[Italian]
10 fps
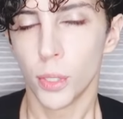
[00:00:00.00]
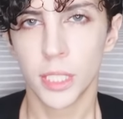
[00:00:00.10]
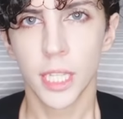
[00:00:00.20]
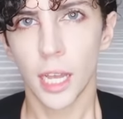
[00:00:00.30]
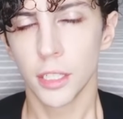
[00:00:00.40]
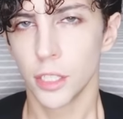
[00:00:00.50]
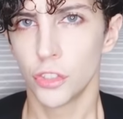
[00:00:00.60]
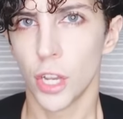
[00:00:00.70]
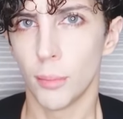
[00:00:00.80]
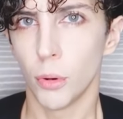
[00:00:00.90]
questa
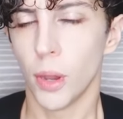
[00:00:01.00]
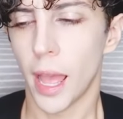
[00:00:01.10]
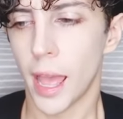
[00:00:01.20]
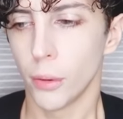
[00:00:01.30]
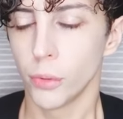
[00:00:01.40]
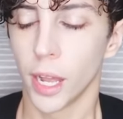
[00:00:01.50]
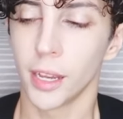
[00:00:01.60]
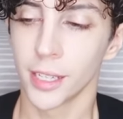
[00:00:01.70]
diciamo è una